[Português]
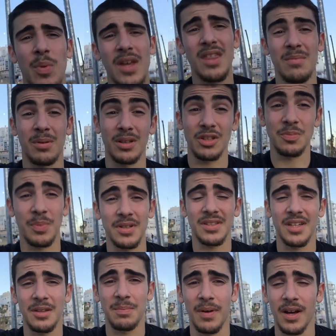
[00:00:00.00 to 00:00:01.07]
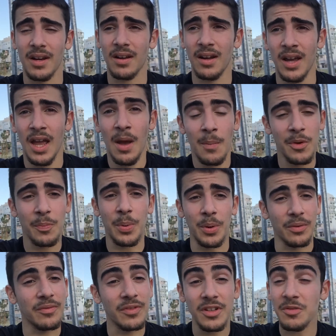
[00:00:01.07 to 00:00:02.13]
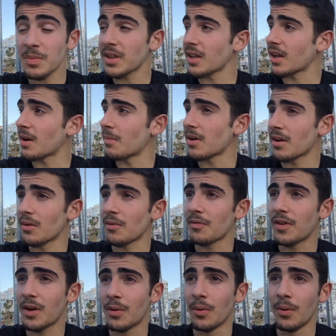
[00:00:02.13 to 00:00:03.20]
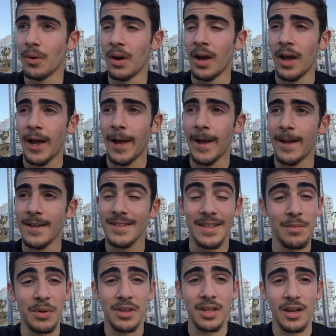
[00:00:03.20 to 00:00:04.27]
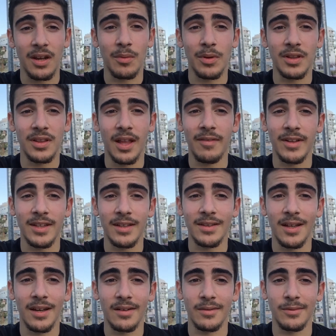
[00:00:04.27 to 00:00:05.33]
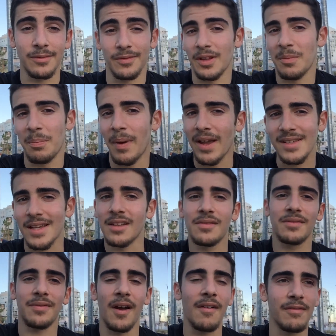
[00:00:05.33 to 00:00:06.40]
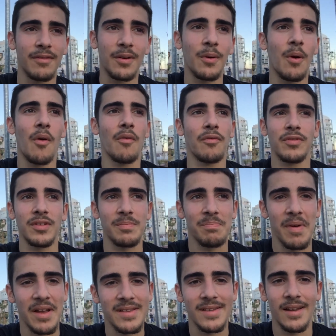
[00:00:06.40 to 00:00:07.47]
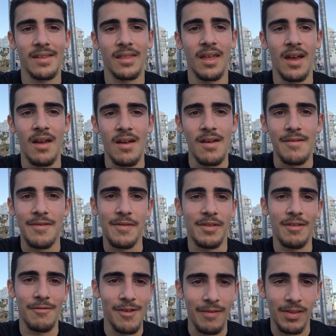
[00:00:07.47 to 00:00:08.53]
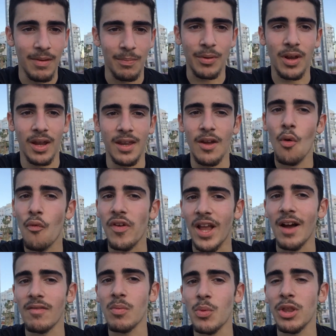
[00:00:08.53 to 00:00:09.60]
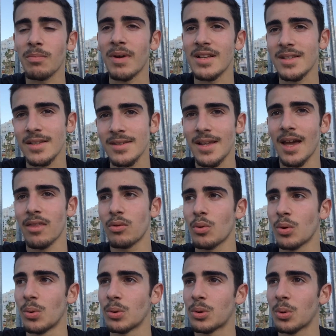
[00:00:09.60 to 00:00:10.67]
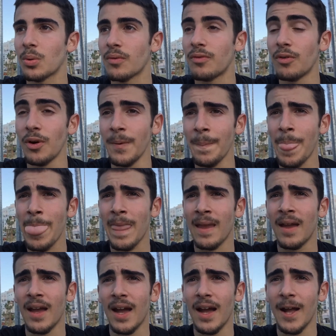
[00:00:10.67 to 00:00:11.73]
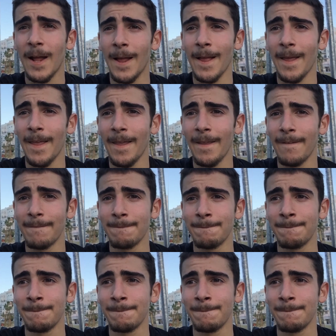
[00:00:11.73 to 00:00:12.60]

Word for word: bué da bolas para o skatepark, mas pronto, felizmente a câmera não ficou uh, sem bateria quando estava a tentar o flip backside 5 ou o flip backside 50-50, porque aí eu ficava muito mais aziado do que no truque que foi. Uh,